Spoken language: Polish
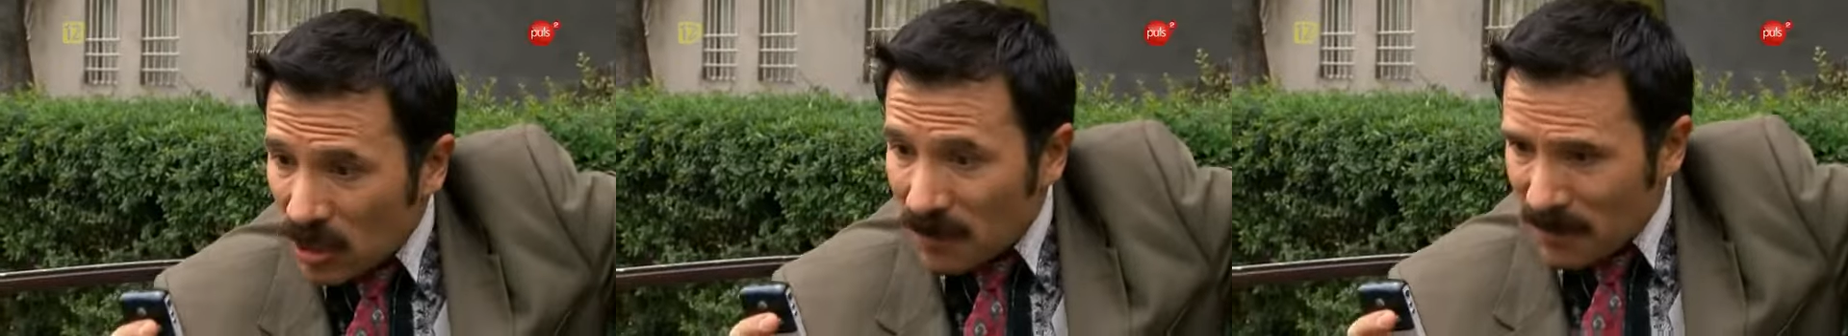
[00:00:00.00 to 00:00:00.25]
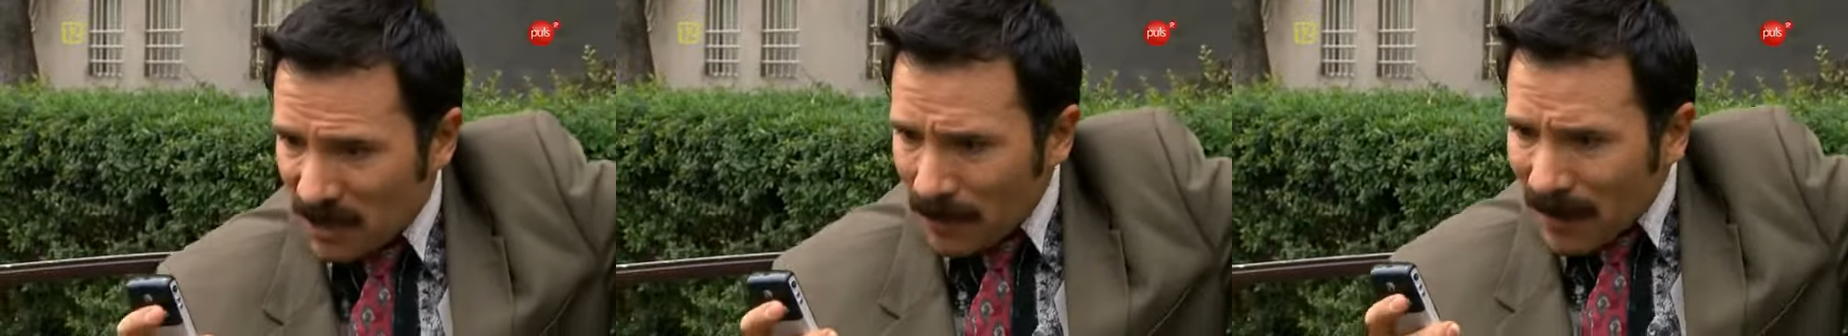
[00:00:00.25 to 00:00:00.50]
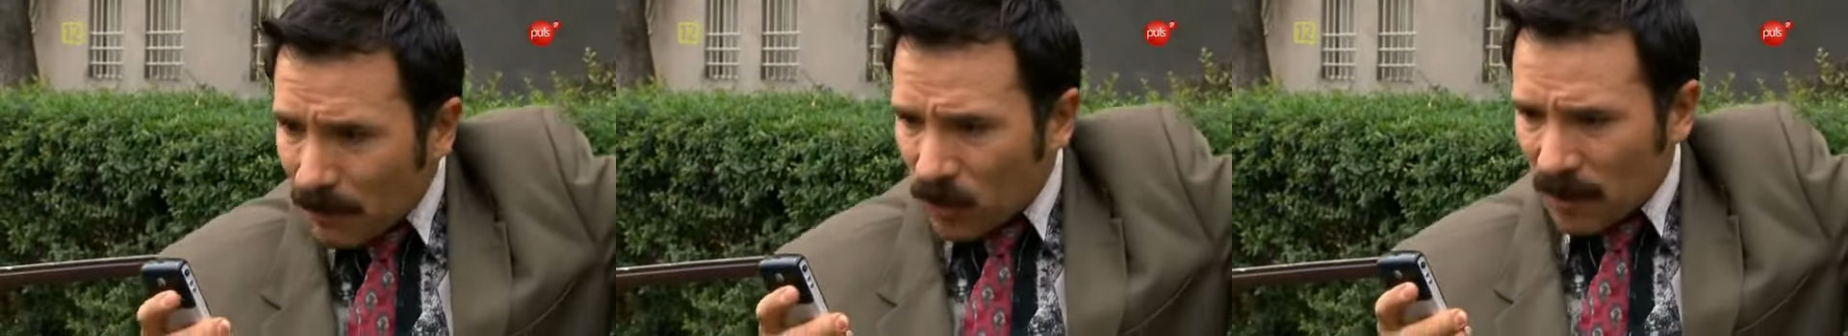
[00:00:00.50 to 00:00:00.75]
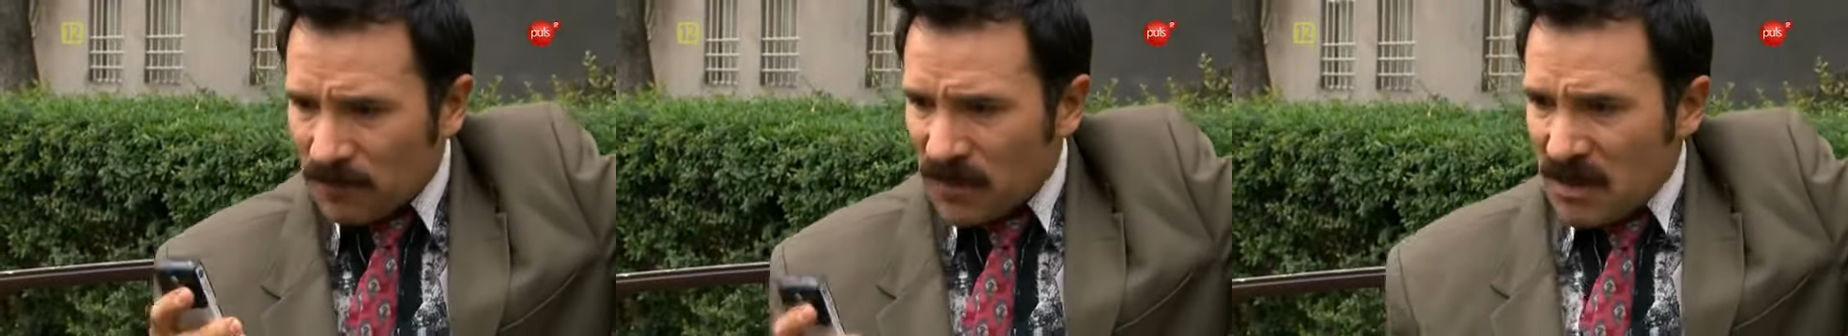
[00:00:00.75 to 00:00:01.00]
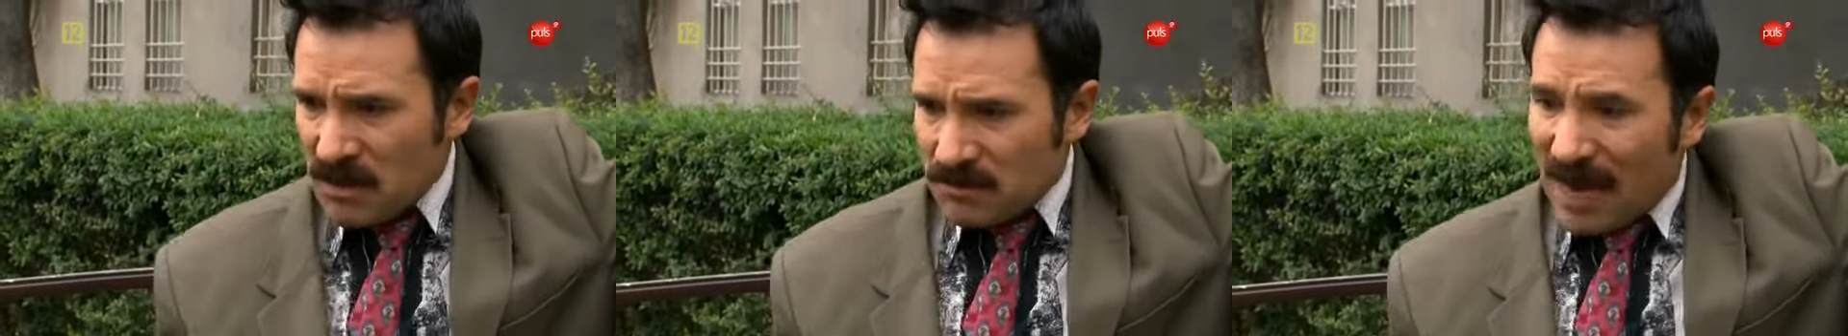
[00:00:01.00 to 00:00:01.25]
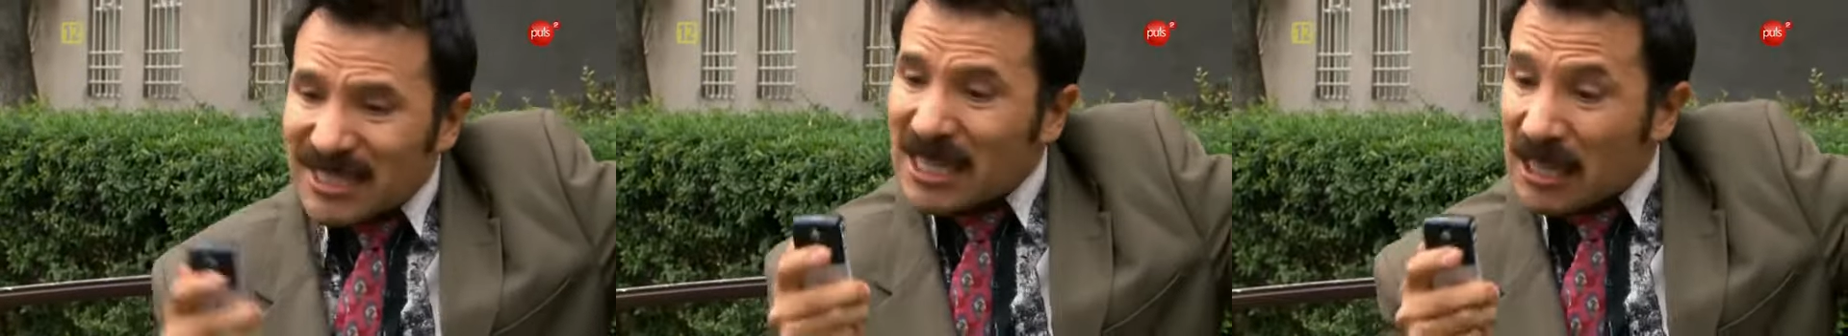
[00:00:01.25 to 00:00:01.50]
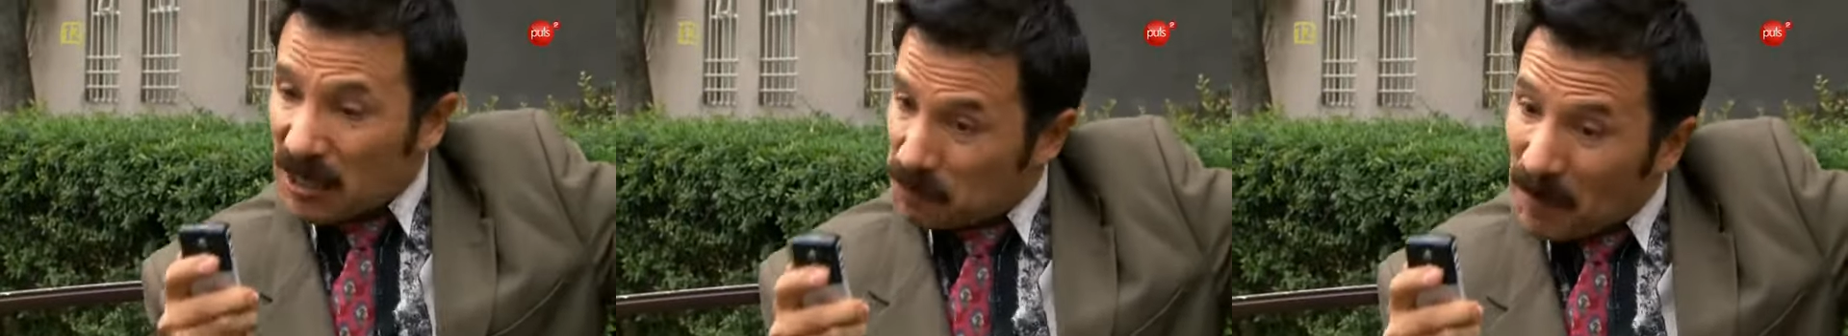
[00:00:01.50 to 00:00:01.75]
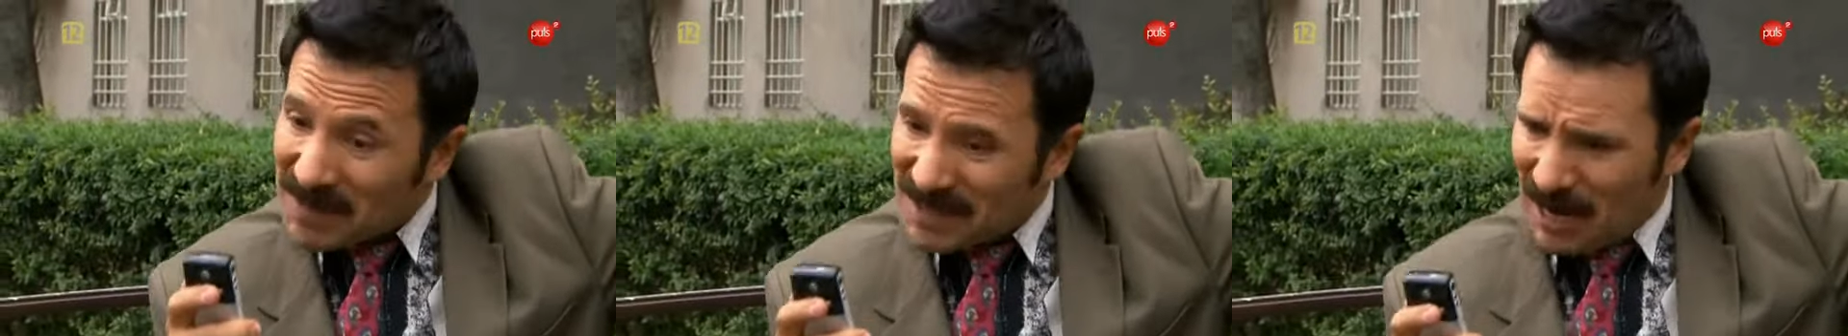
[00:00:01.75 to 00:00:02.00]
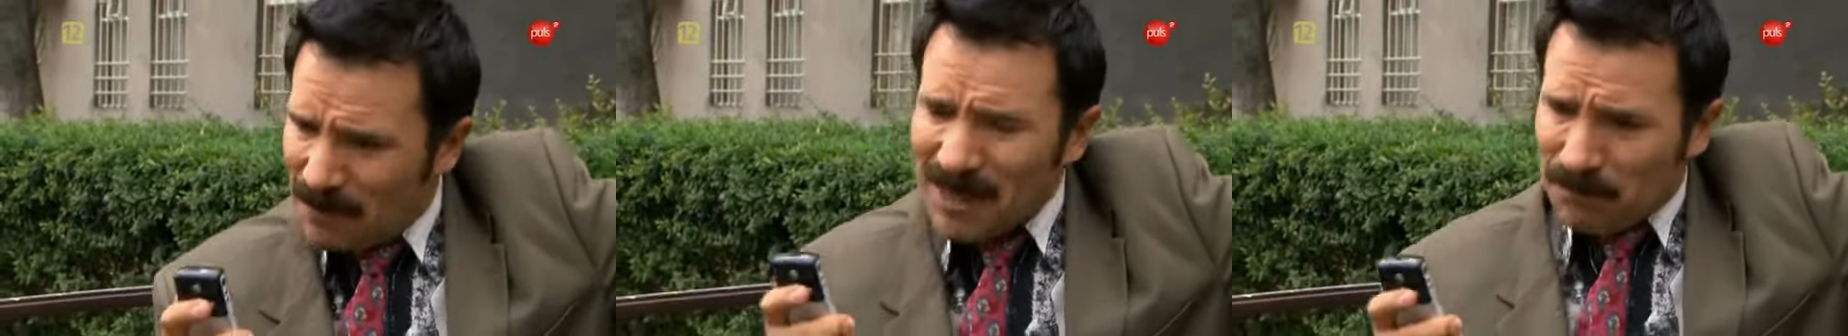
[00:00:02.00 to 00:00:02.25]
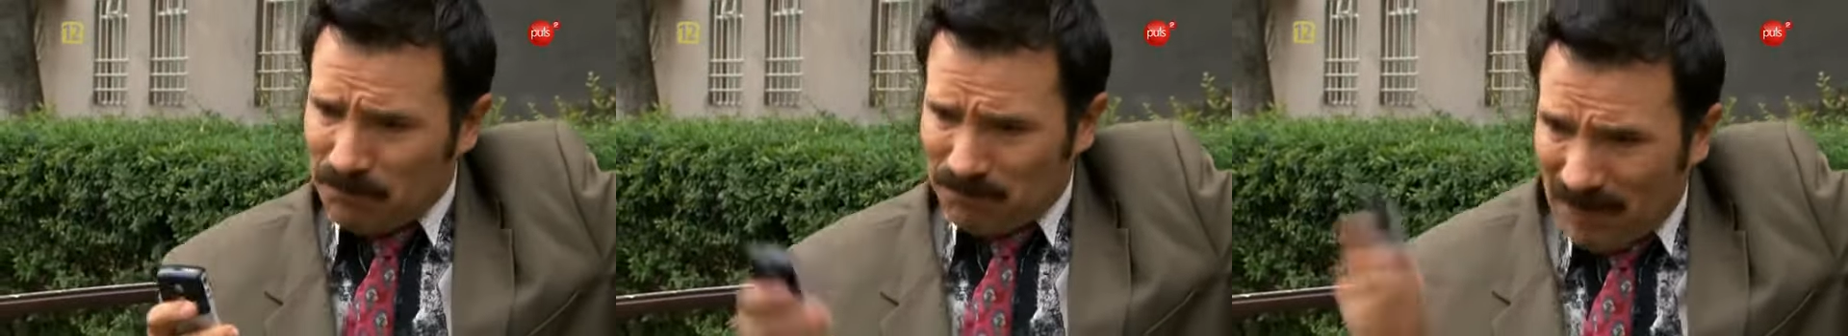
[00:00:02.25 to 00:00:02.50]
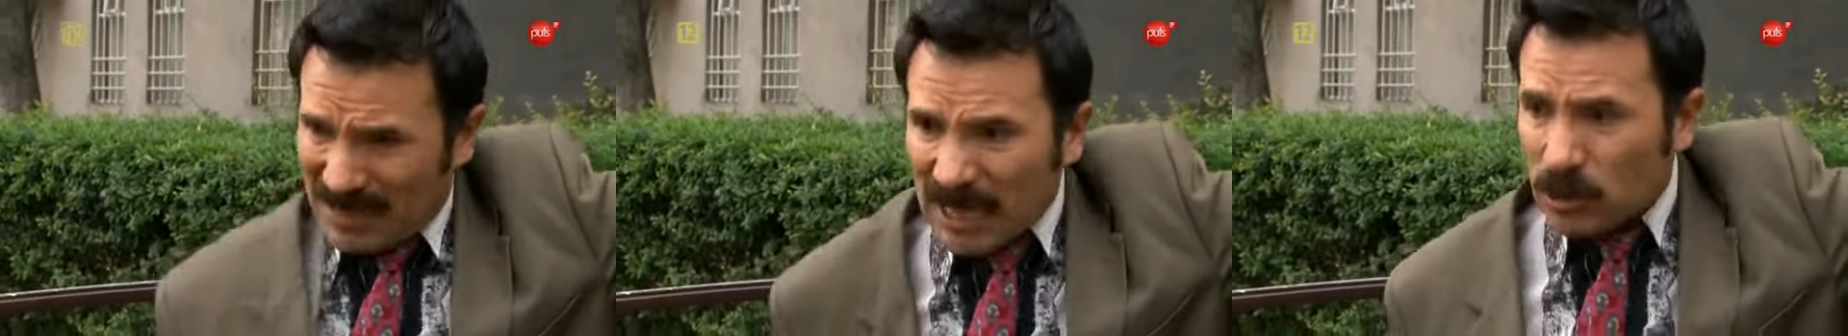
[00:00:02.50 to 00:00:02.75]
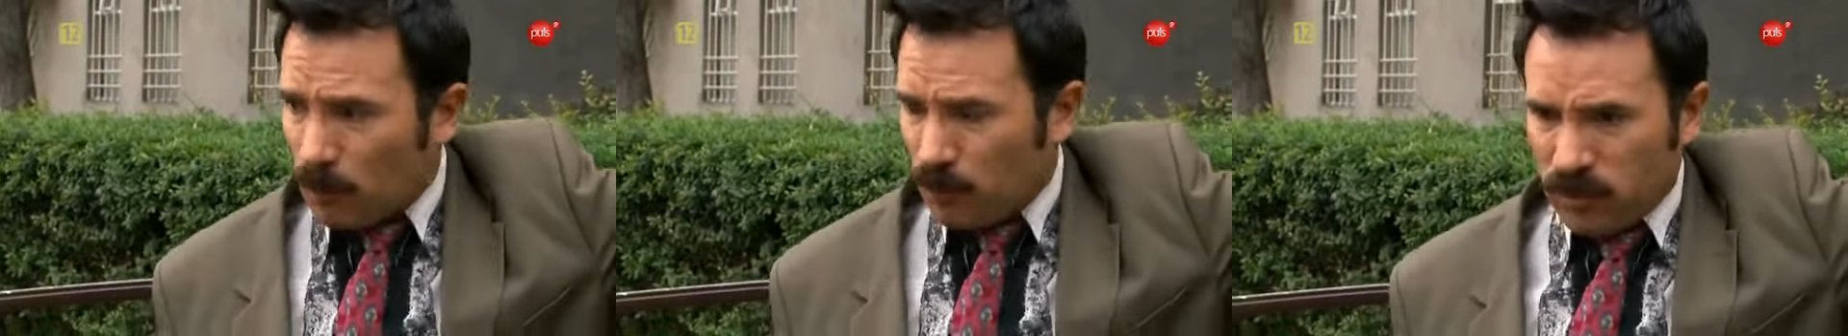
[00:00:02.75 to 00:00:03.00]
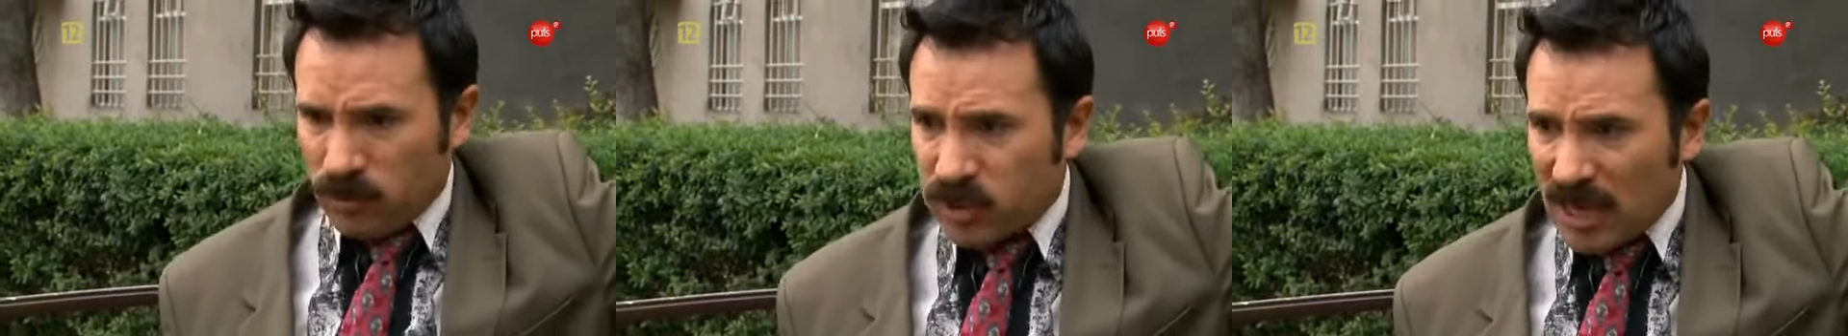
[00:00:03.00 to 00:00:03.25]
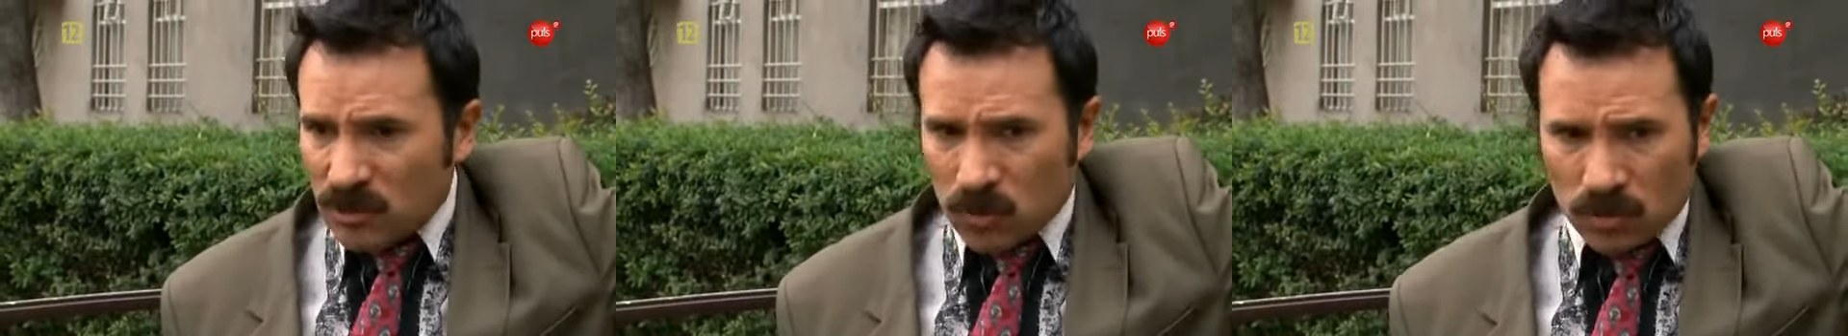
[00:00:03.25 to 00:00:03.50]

czegoś nie zrobił mojej Rebece, bo na zawsze pożegnasz się z życiem.